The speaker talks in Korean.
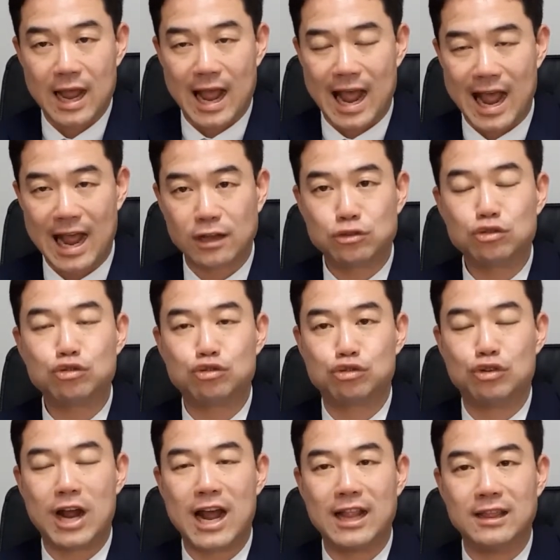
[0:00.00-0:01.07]
아주
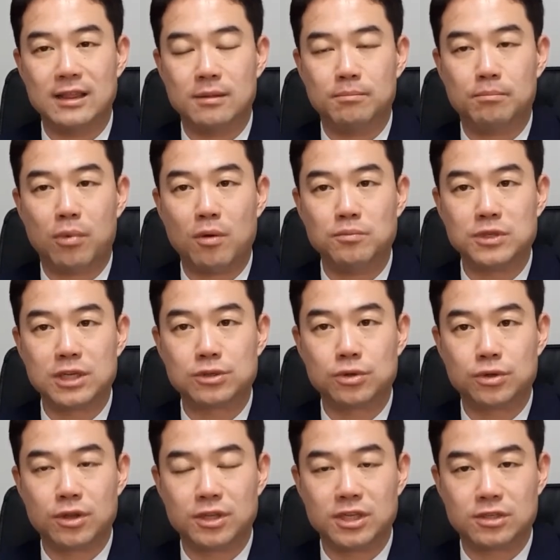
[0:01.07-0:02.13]
중한 범죄
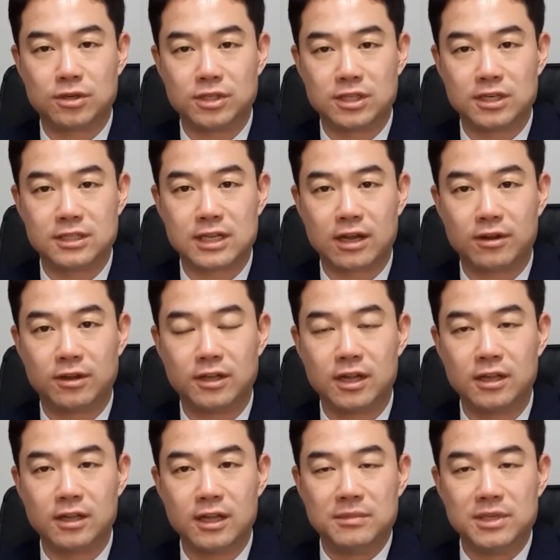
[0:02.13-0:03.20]
소년이 저지른
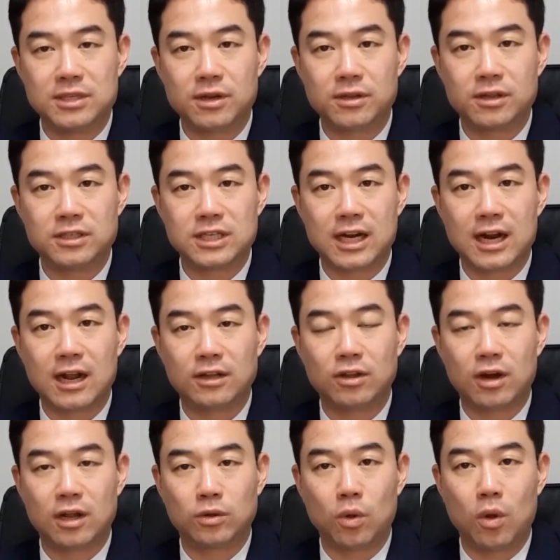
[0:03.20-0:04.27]
사건은 미성년자라
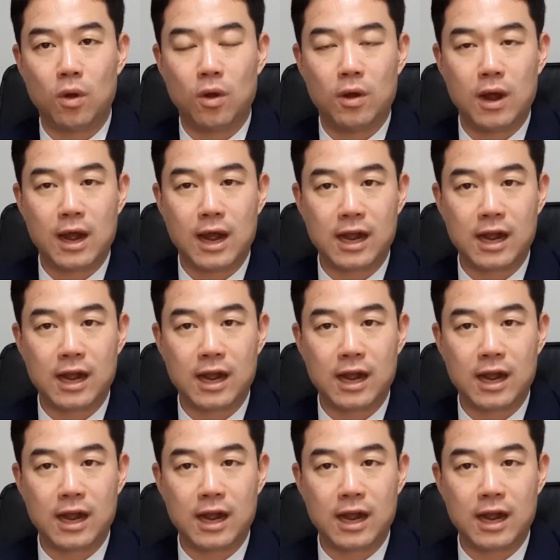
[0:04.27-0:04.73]
하더라도